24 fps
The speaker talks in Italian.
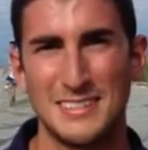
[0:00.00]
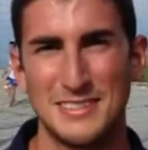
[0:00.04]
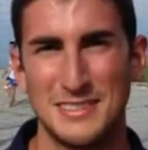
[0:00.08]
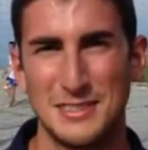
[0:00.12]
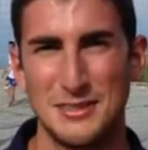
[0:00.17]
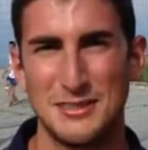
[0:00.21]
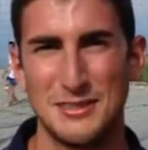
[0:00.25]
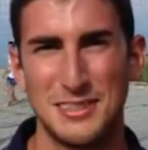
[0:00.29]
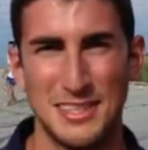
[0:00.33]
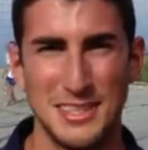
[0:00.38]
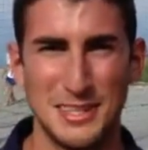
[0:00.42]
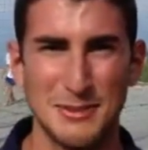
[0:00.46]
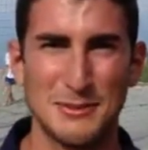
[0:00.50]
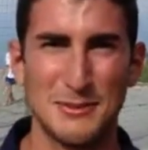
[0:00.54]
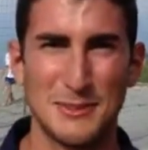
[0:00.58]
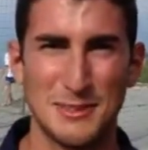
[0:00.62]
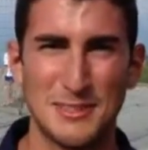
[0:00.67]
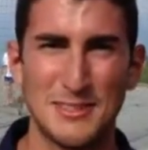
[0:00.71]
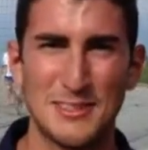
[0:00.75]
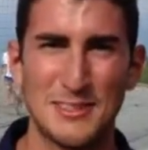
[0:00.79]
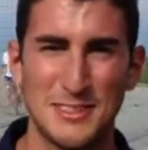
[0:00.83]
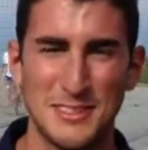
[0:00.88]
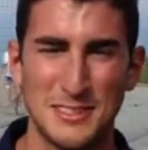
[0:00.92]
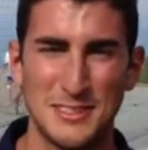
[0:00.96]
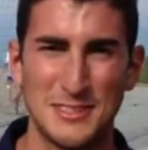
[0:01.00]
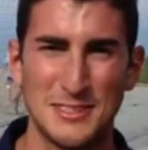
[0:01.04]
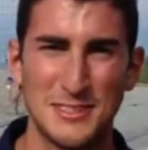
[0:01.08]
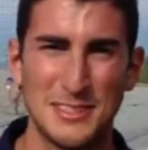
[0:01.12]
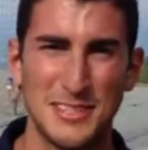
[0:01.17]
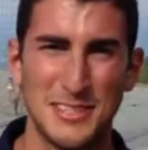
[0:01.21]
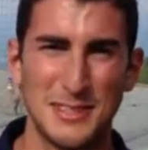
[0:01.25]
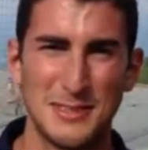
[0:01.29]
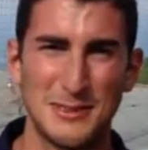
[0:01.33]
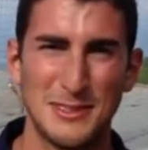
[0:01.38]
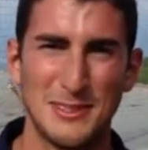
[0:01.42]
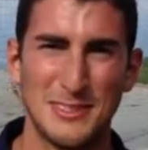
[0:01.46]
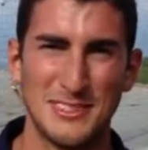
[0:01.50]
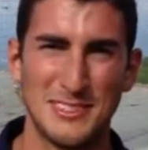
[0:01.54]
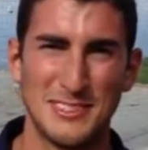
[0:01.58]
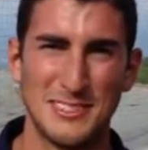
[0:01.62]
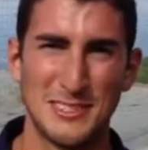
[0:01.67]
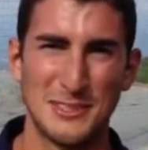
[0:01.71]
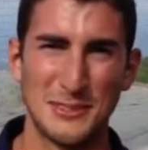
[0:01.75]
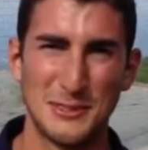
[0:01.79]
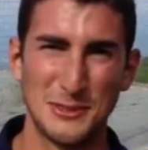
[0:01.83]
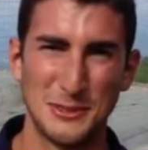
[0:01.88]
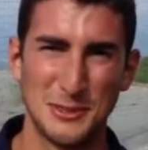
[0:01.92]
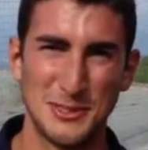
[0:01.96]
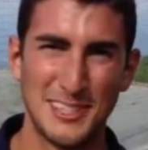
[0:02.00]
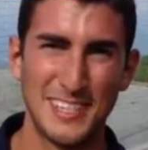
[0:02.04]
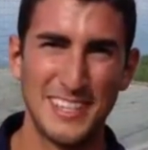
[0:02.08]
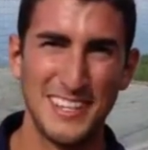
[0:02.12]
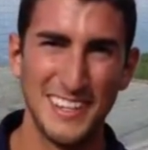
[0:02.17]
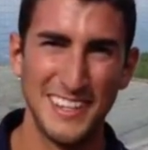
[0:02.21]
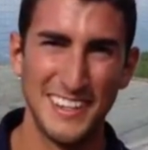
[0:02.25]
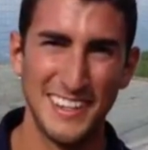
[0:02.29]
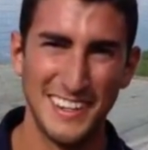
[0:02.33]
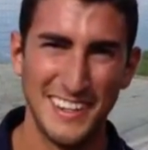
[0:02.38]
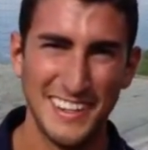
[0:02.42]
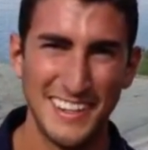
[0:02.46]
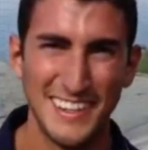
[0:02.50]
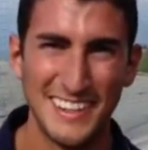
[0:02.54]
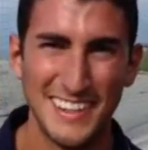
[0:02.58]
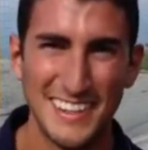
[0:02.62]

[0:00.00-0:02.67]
Ci vediamo, ci vediamo. Ciao a tutti.